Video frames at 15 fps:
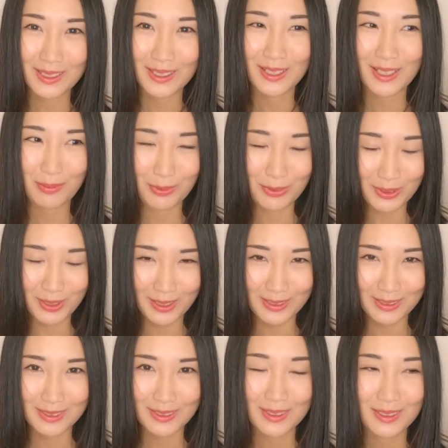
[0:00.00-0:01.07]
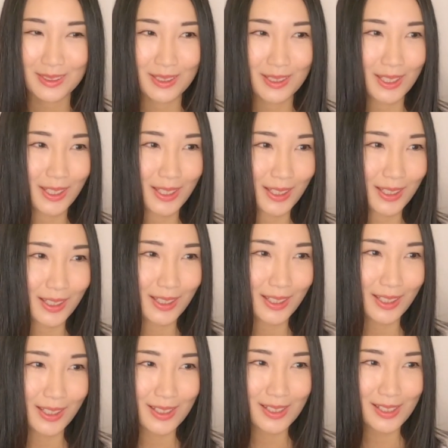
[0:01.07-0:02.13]
た例文です、
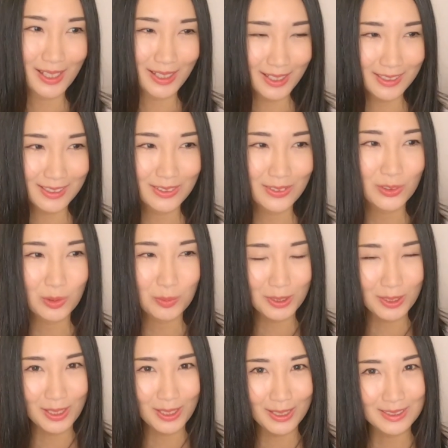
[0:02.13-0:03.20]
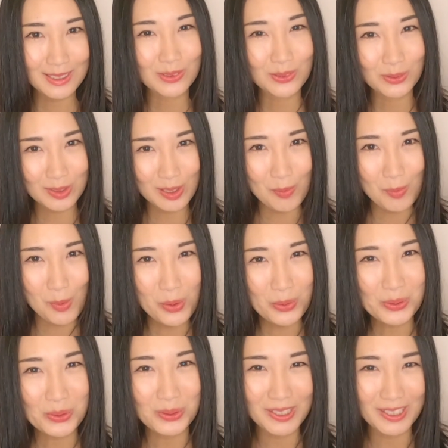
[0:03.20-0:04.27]
えー、来月の飲み会、佐藤さんも
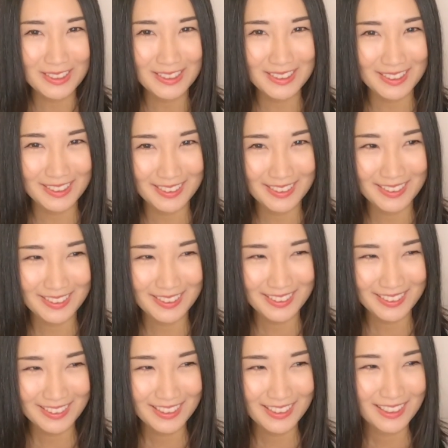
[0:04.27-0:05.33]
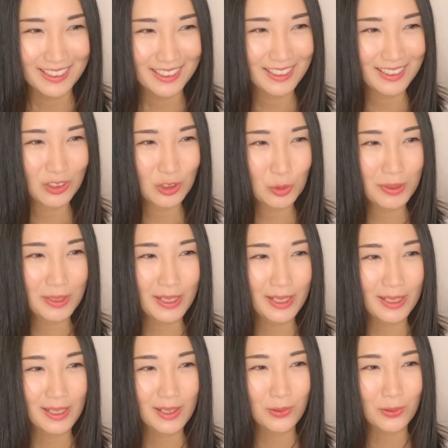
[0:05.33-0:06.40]
来るらしい。飲み
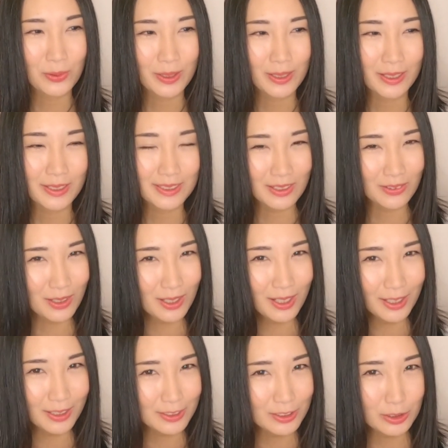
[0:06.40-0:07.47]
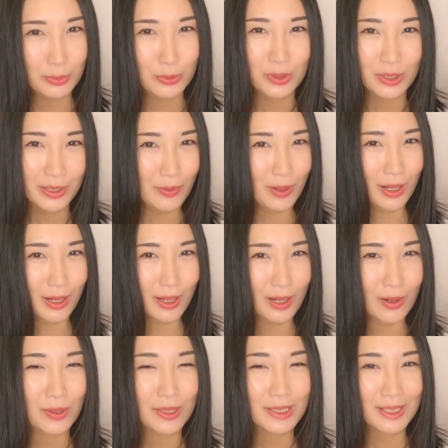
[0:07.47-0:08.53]
会が多い会社は自分には
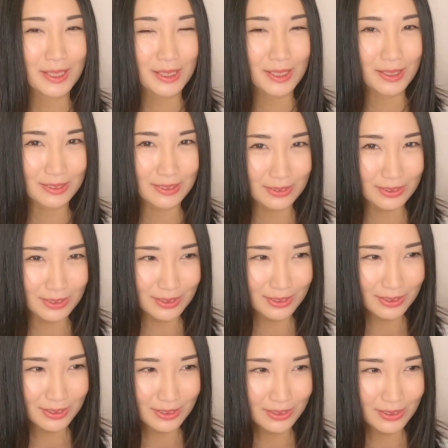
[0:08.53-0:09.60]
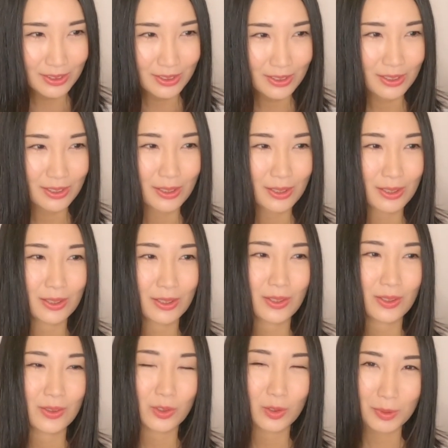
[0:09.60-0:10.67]
合わない気がする。
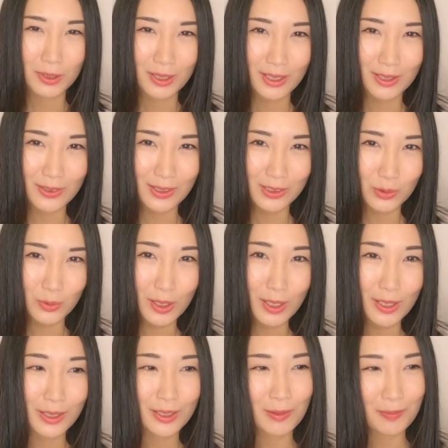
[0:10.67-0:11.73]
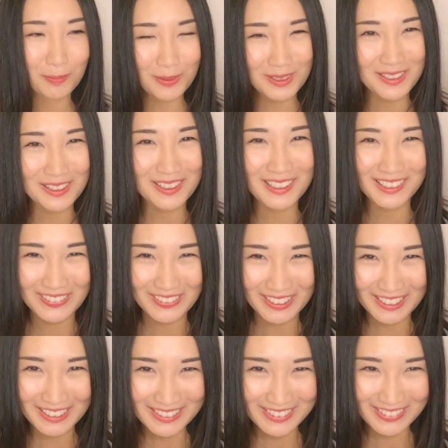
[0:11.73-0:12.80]
飲み会の後はやっぱり
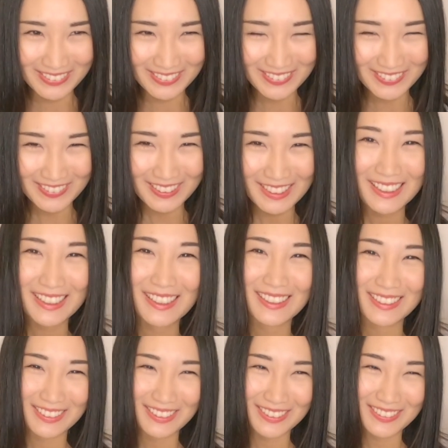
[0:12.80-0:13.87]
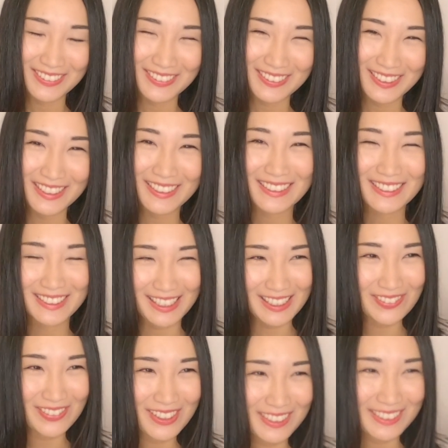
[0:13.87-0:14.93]
カラオケでしょう。というふうに使いま